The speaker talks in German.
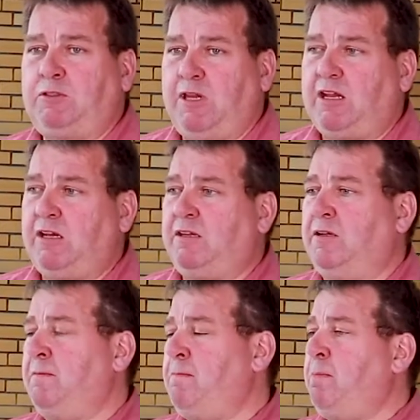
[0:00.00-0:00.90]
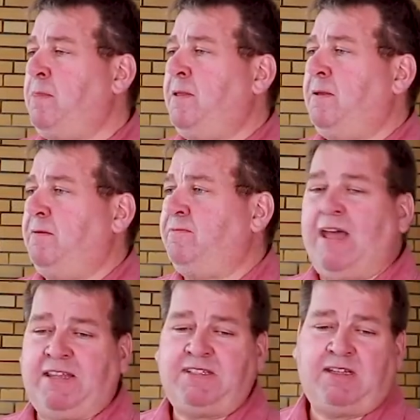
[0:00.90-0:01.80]
tägliche
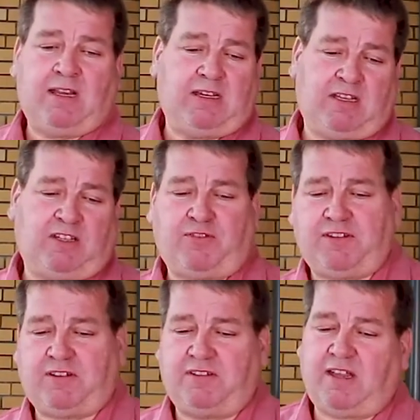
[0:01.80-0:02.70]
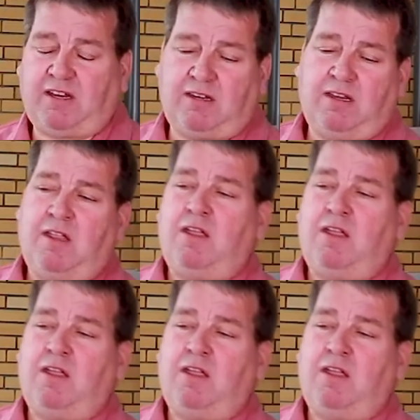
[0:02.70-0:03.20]
Wahnsinn, hätte ich jetzt fast gesagt.